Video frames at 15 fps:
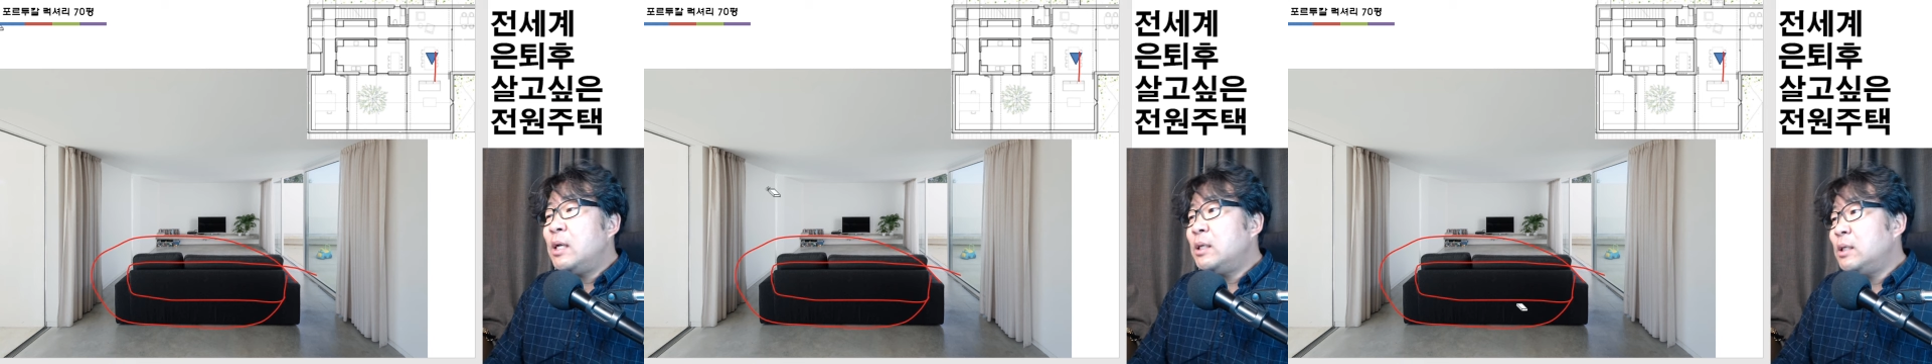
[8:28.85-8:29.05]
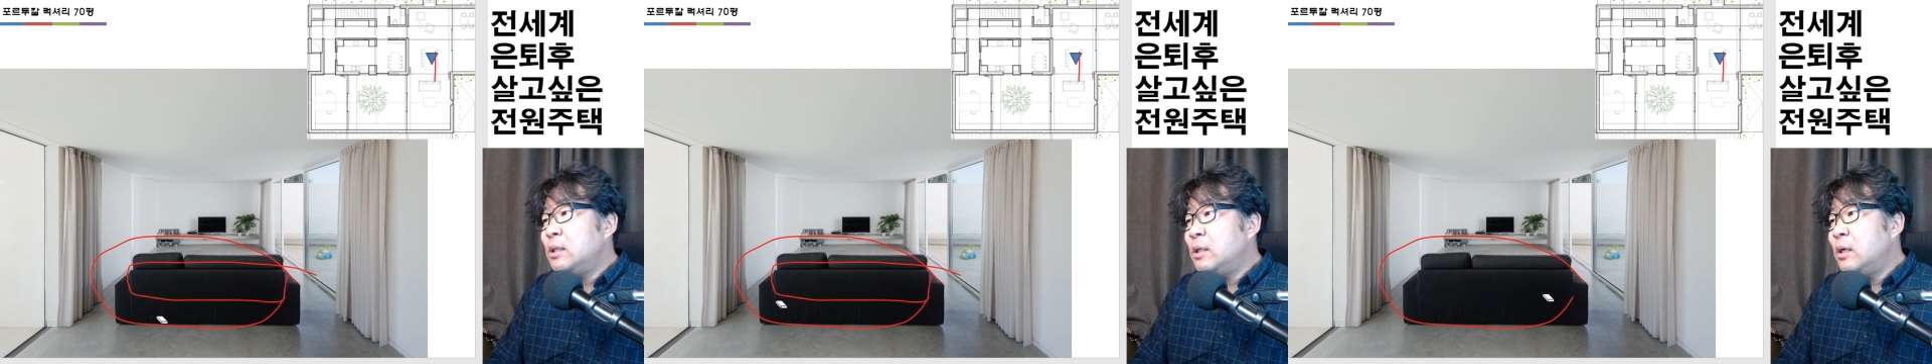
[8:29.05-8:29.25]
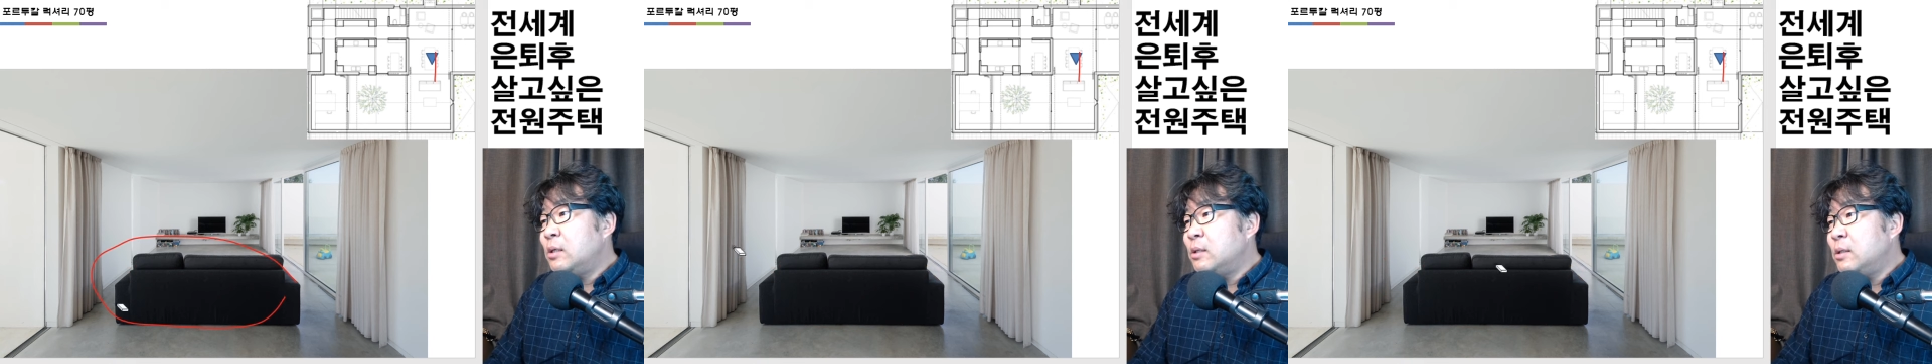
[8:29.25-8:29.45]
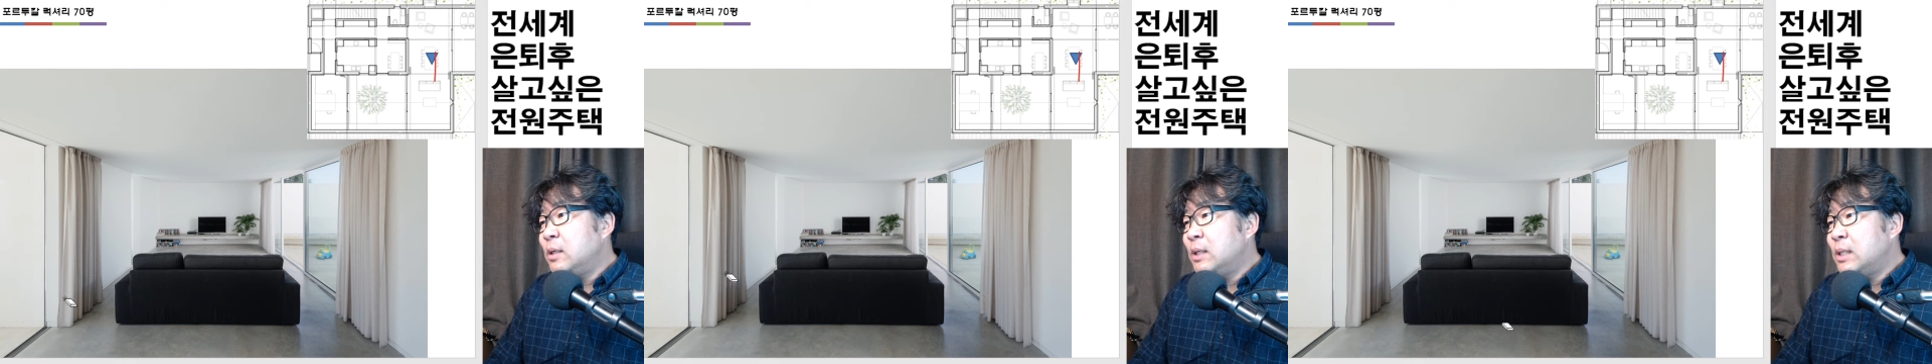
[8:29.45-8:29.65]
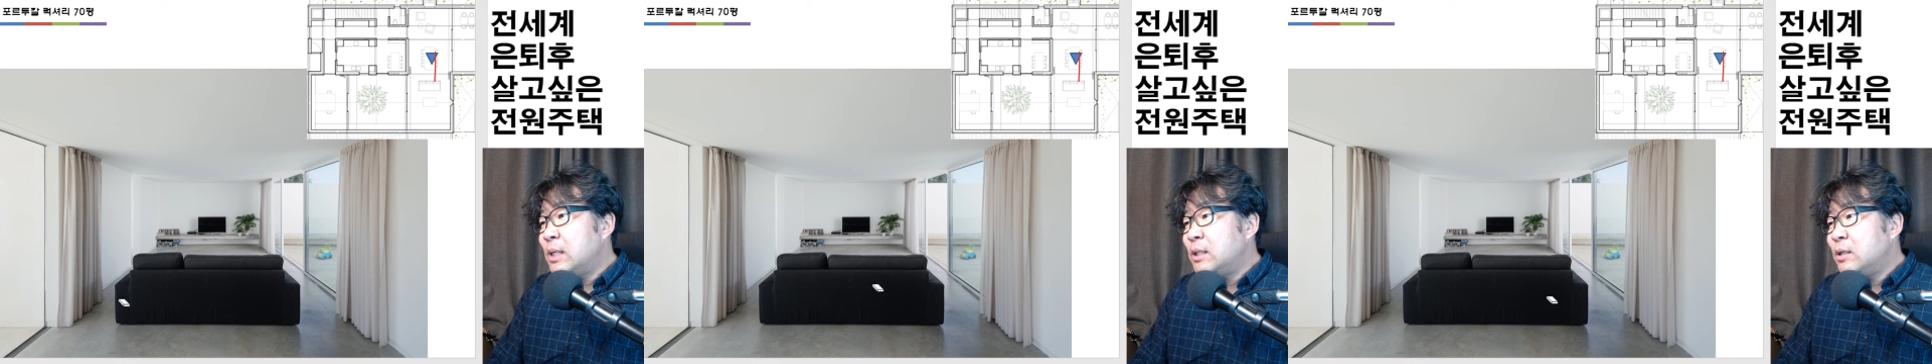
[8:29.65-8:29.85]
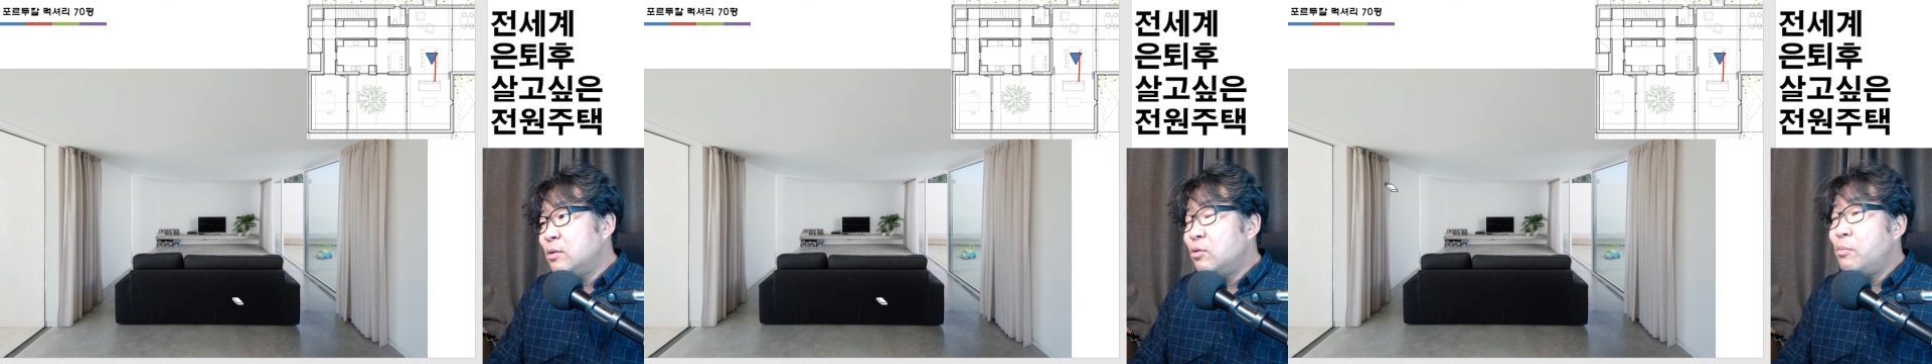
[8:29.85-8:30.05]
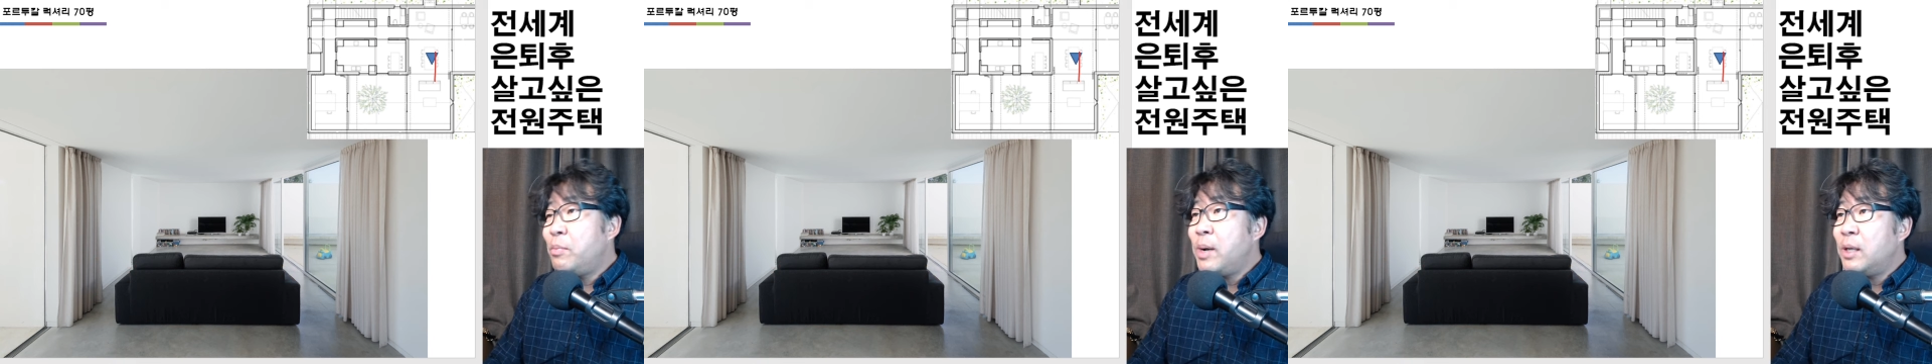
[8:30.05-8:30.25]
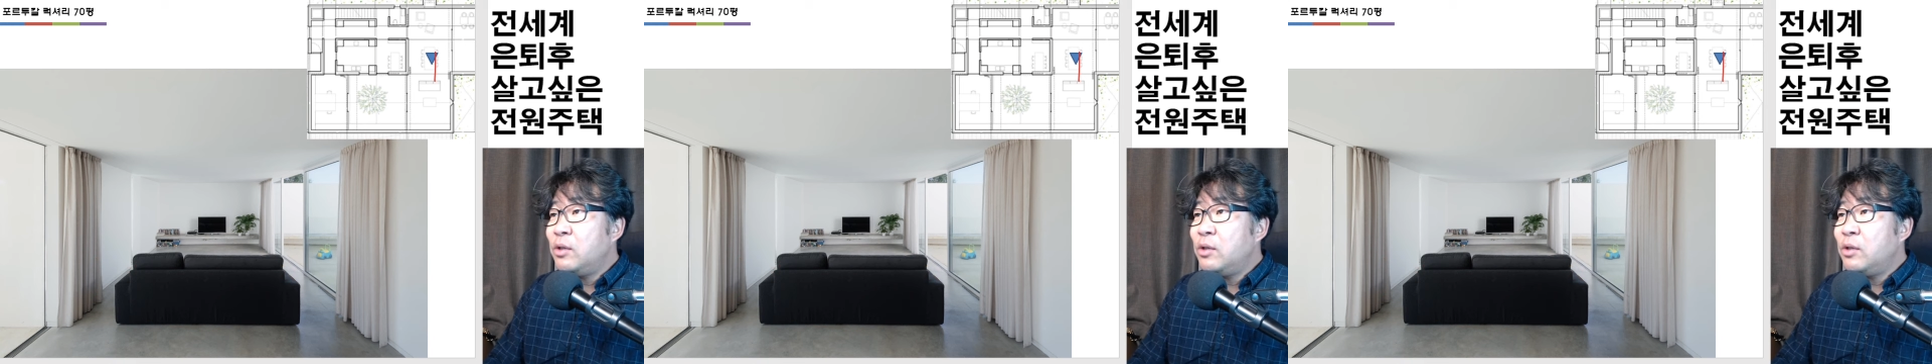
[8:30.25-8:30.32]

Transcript: 신경 쓰는 게 사실은 소파